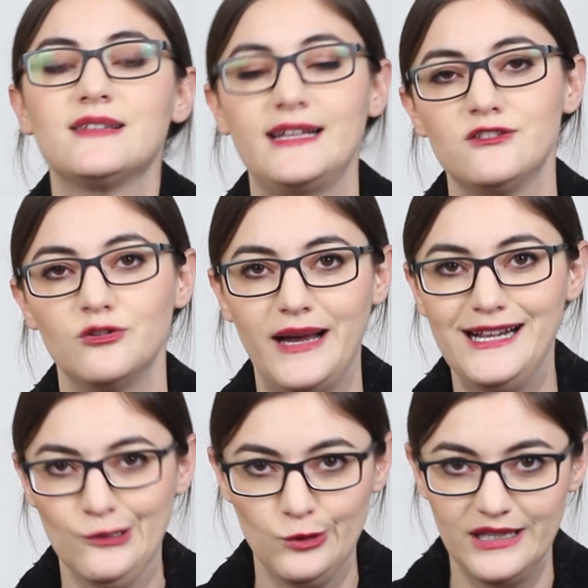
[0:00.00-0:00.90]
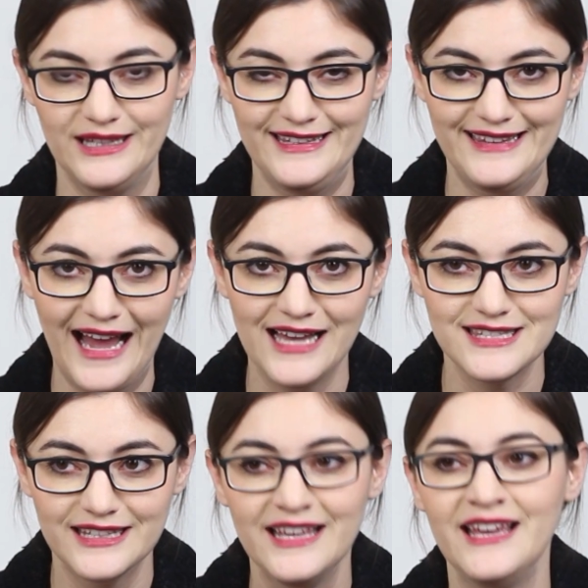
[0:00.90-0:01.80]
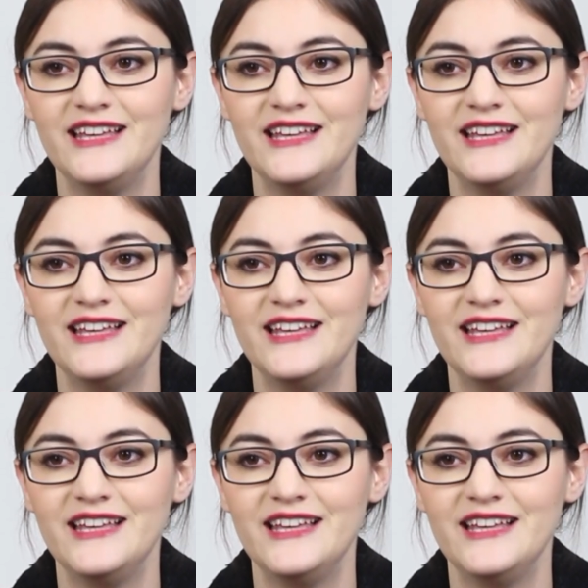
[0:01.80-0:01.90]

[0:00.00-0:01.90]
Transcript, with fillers: das ganz normal durch die Nase.